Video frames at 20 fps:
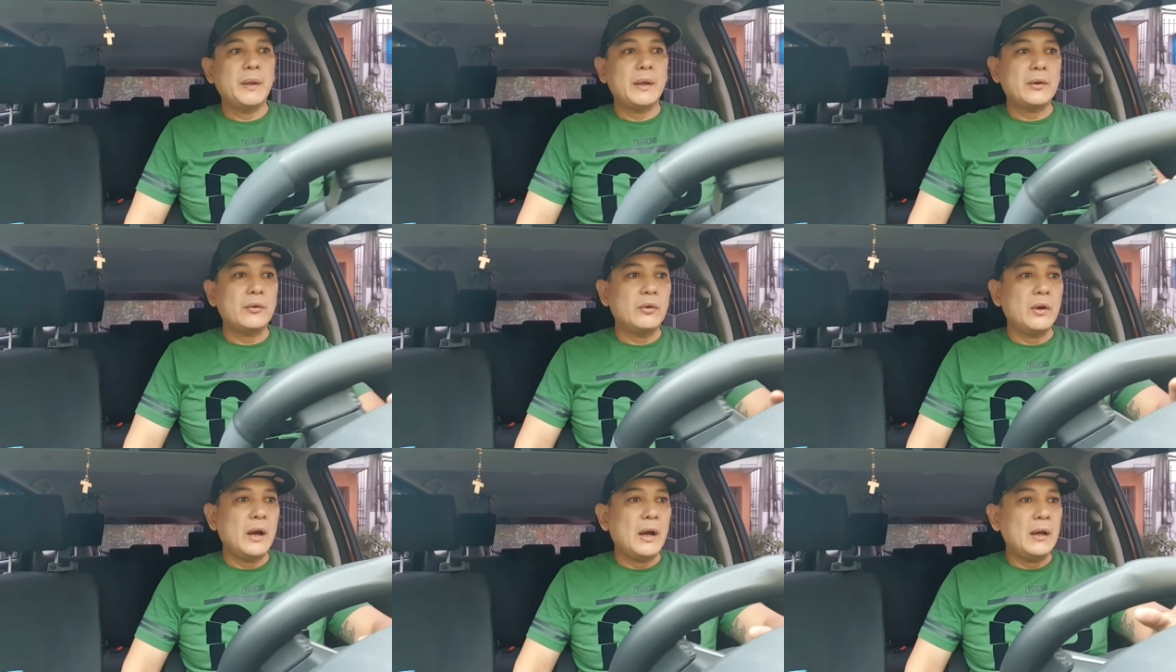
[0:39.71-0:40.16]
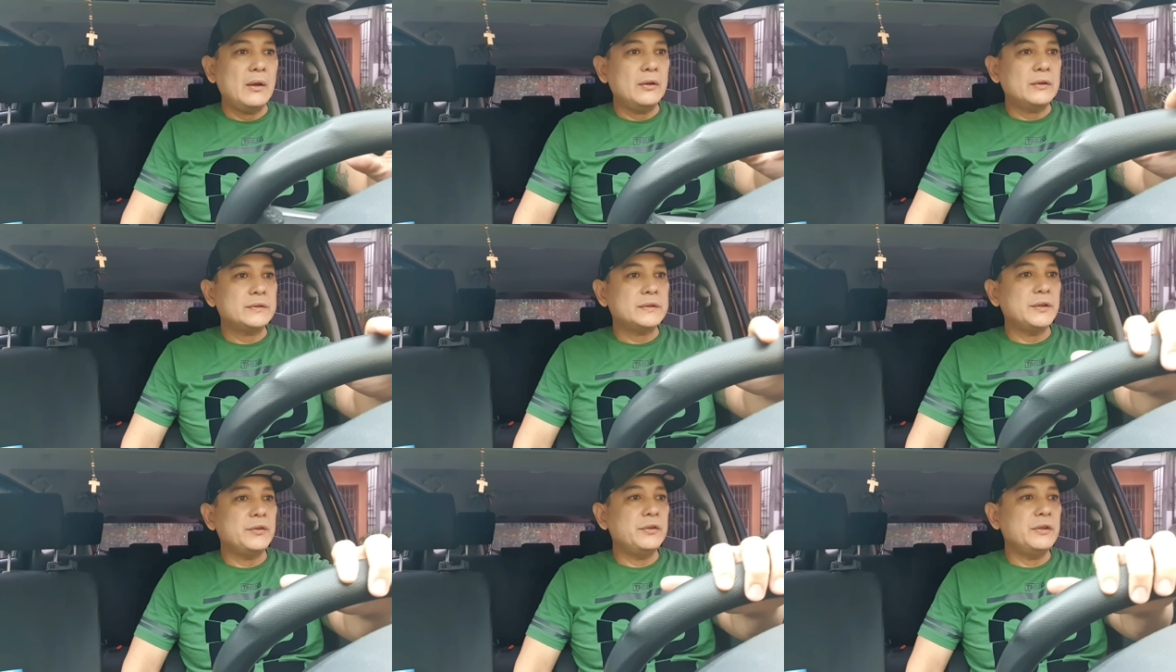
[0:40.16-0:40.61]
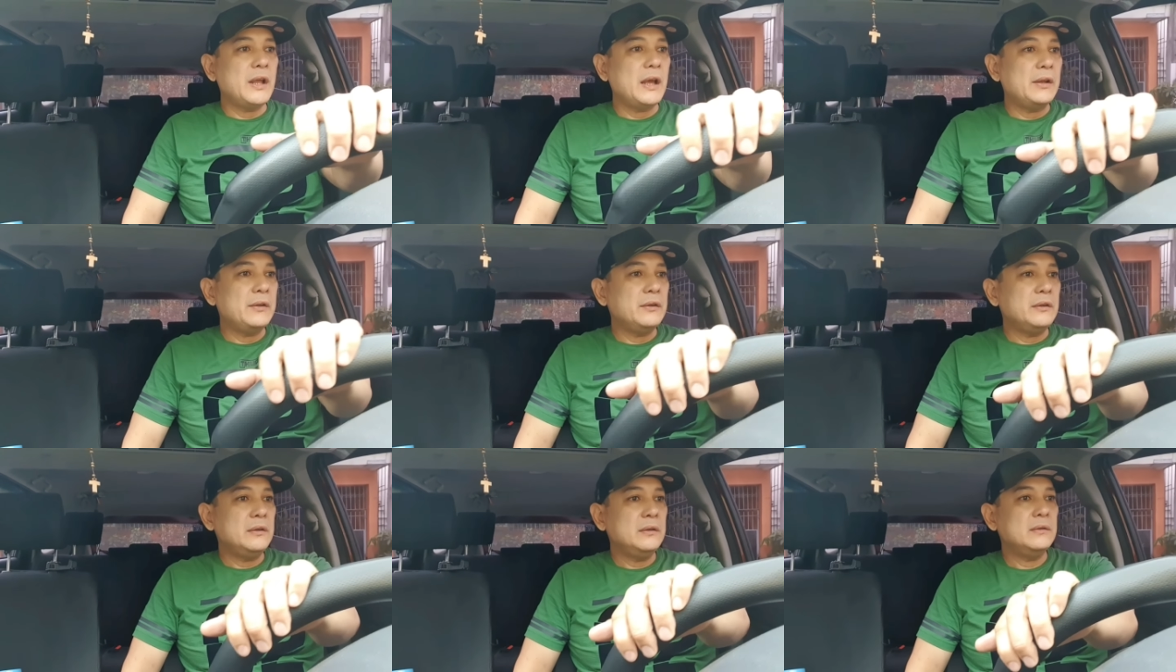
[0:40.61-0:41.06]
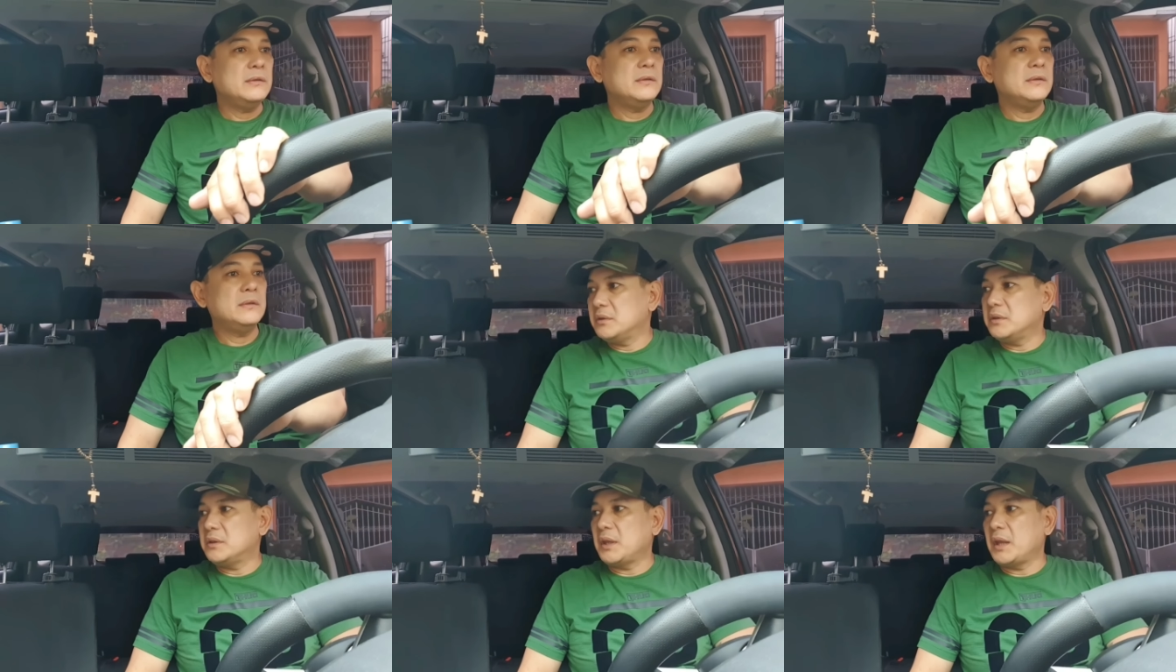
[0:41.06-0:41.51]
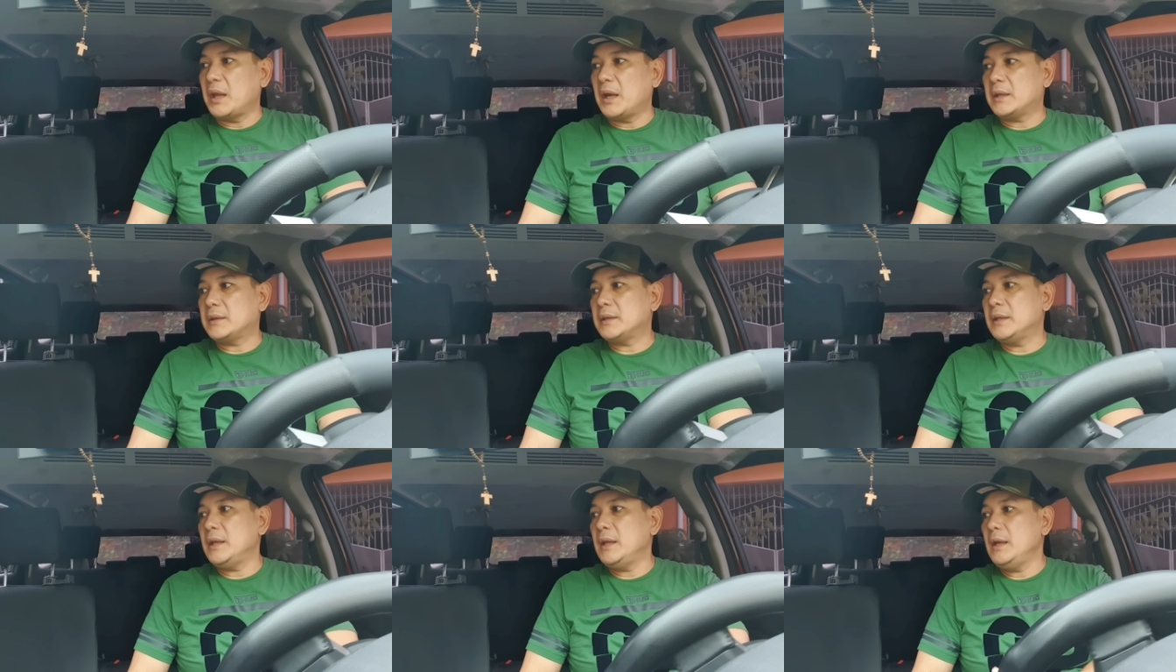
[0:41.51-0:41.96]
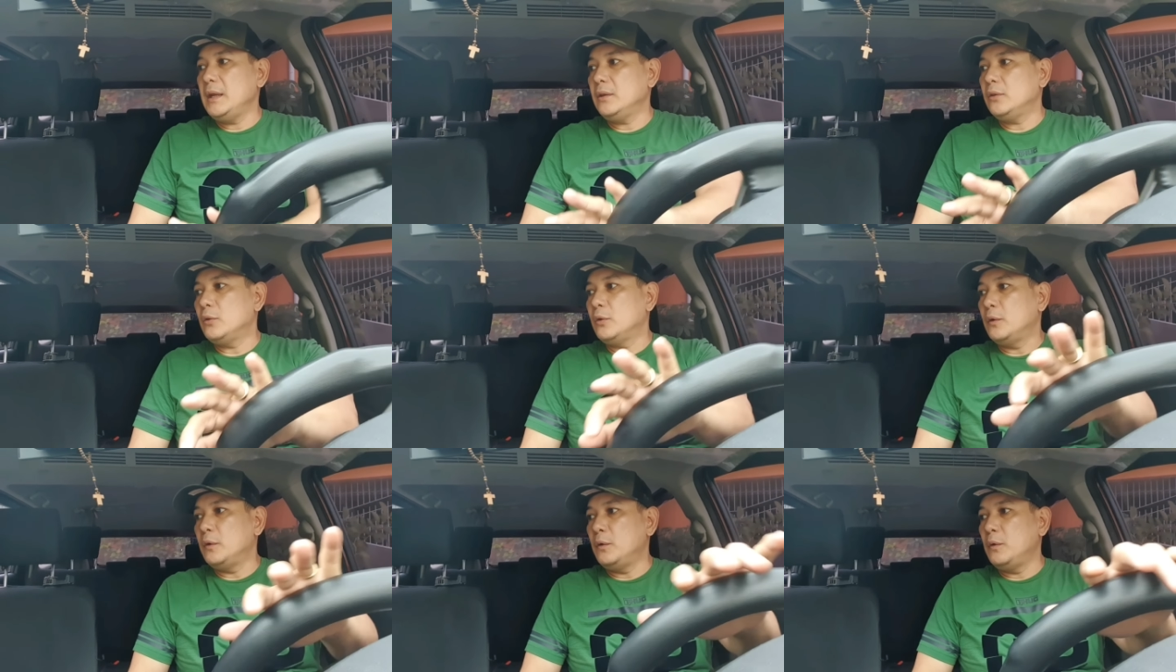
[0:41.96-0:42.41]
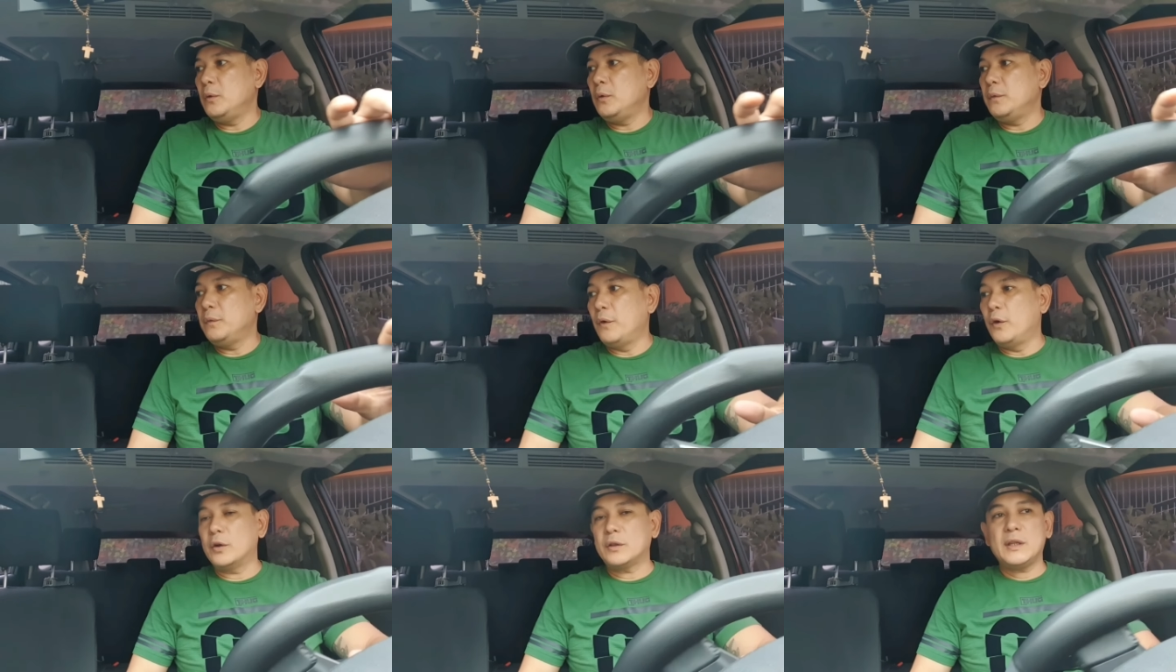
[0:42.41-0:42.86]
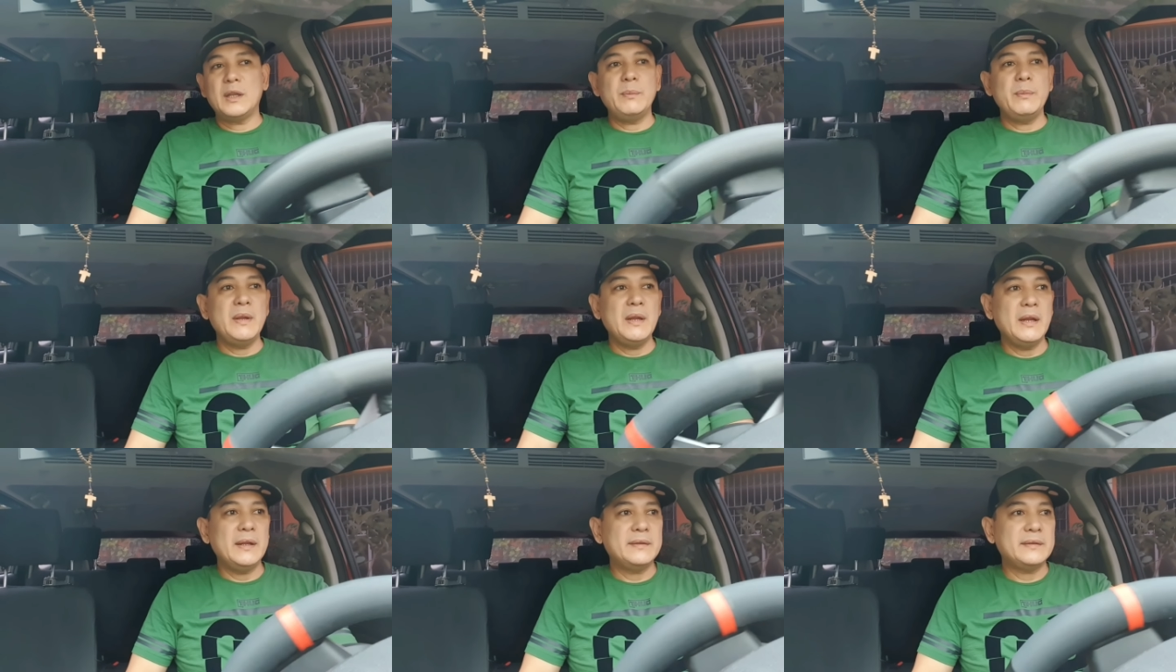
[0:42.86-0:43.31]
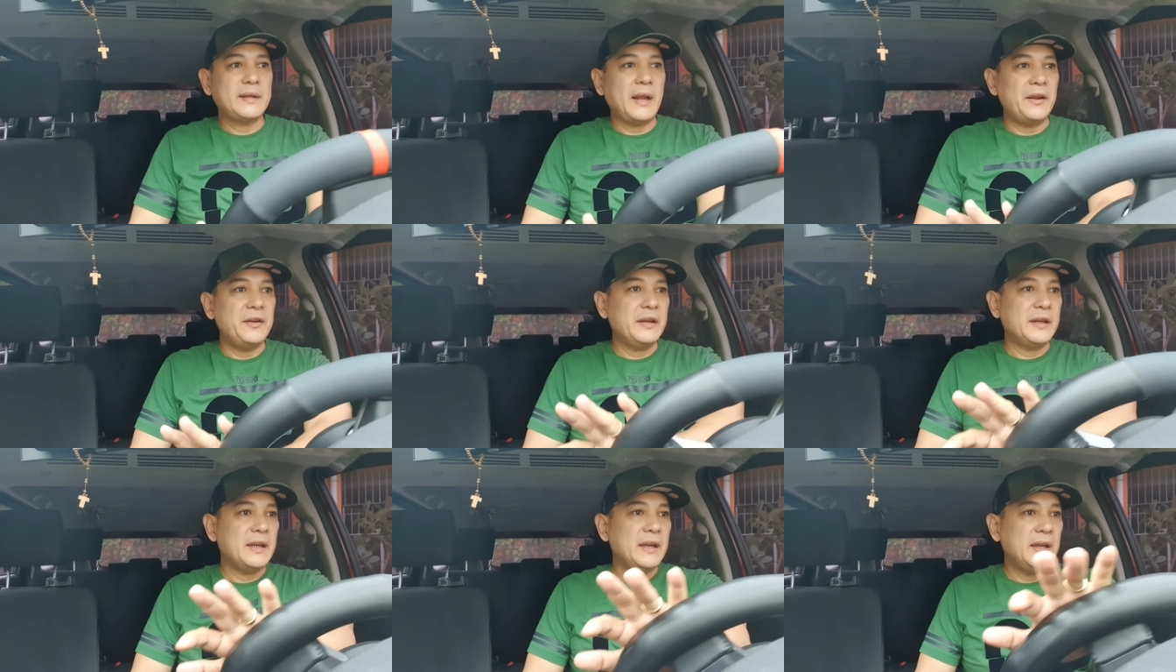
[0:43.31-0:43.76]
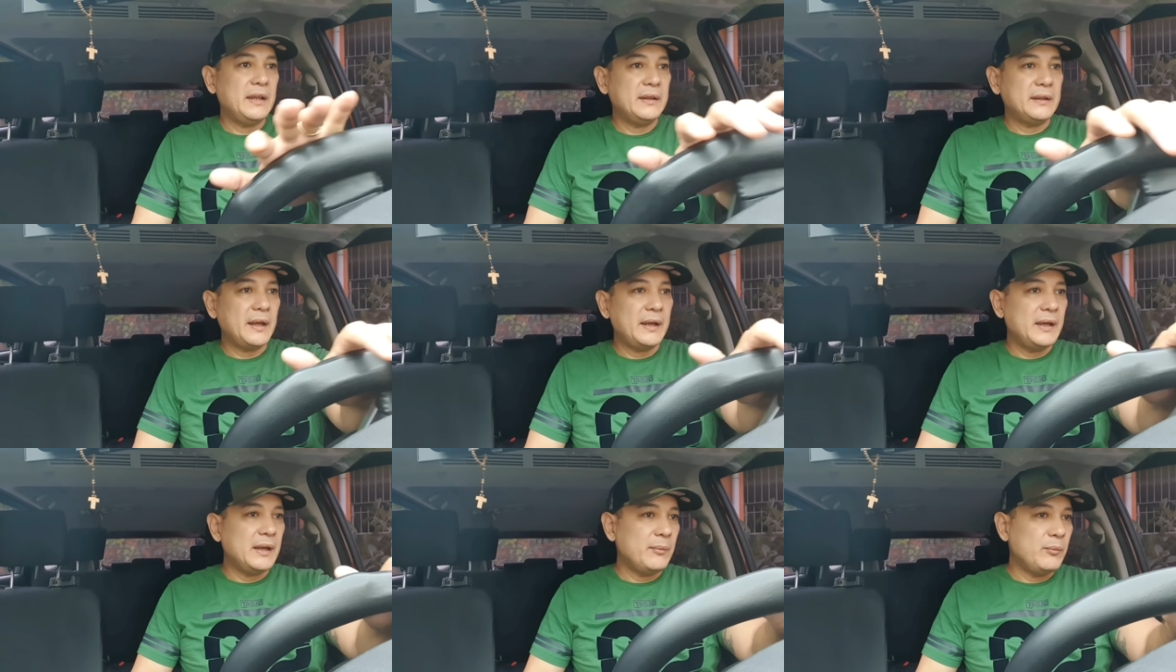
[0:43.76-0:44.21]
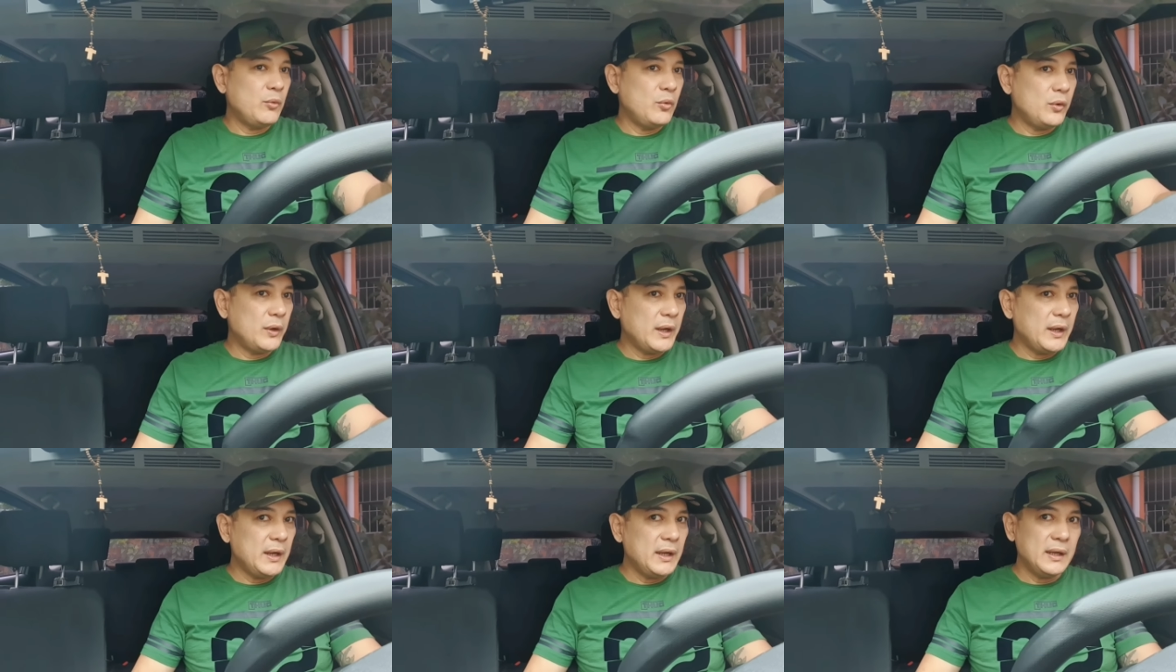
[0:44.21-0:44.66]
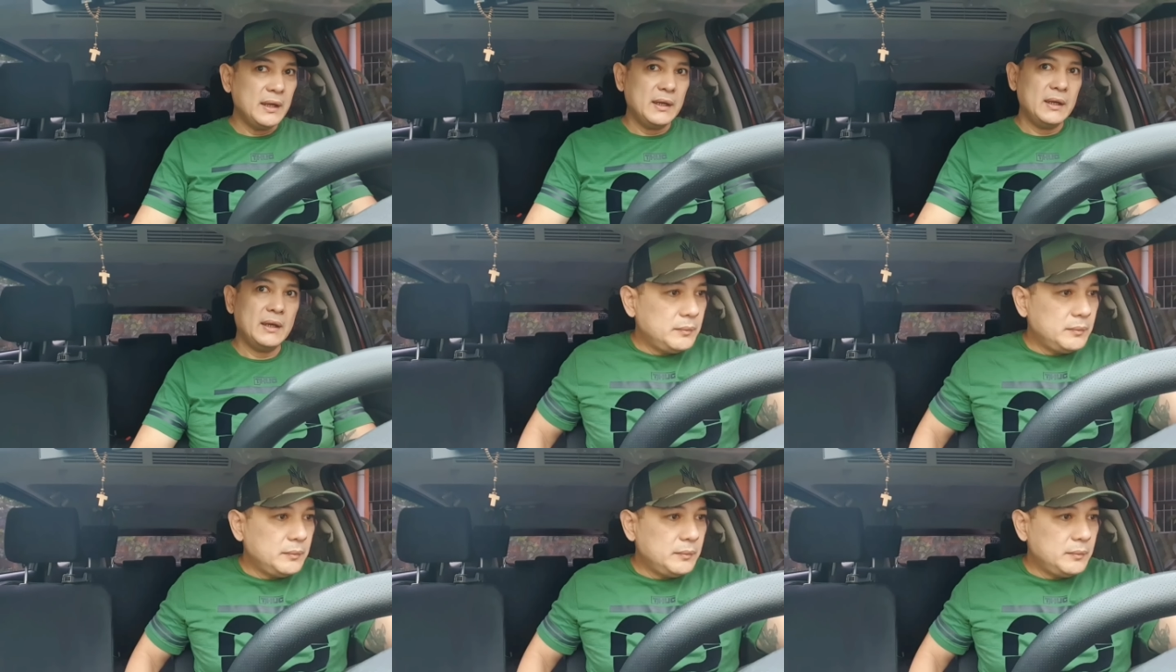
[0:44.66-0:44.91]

Pero halos ano na, no? 30 to 40 minutes tayo naghihintay ng booking.